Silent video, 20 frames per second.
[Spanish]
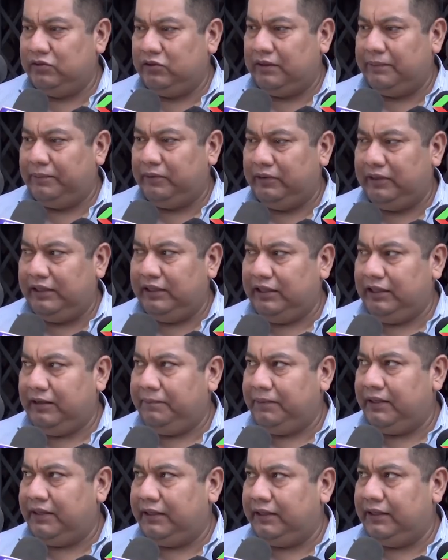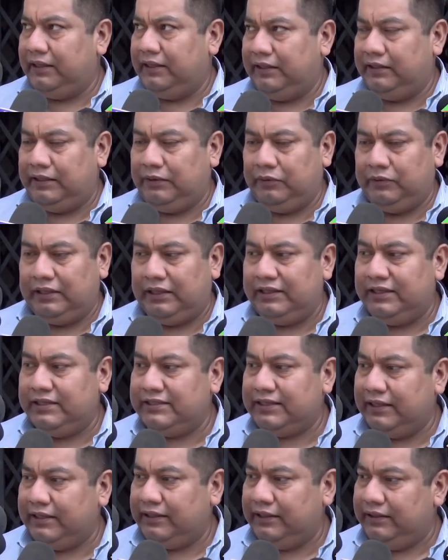correspondientes para que el Tribunal de
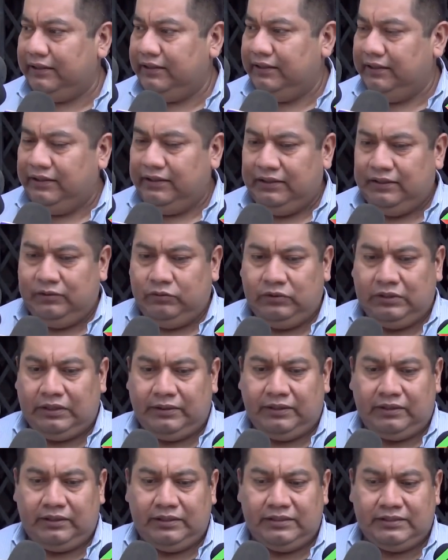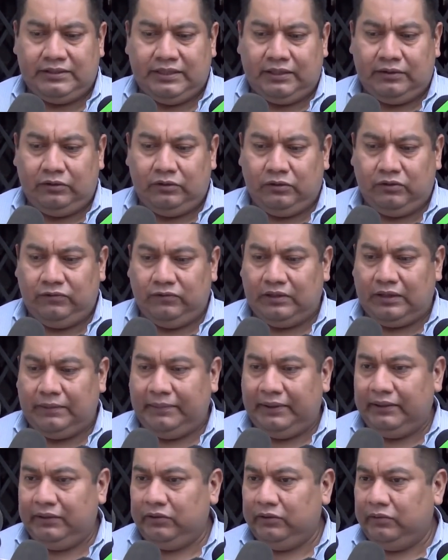Alzada, una vez revisados los
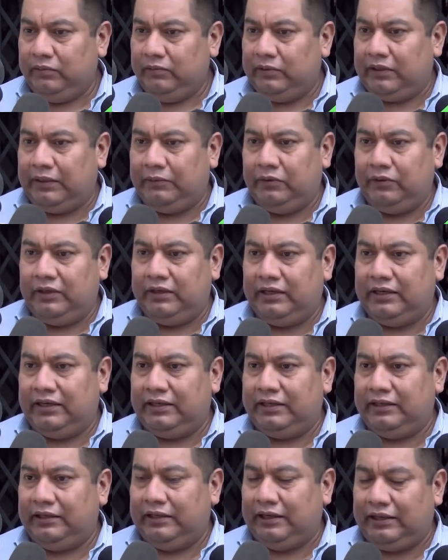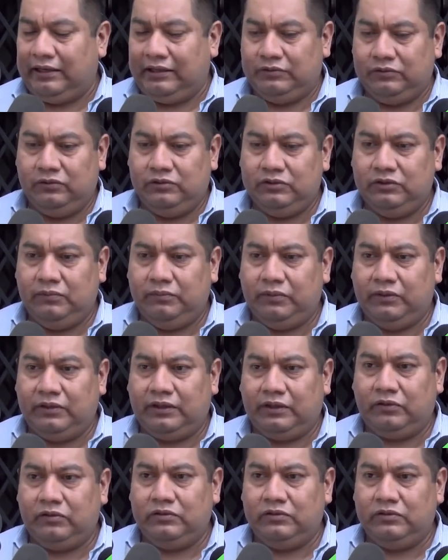fundamentos, revoque la resolución porque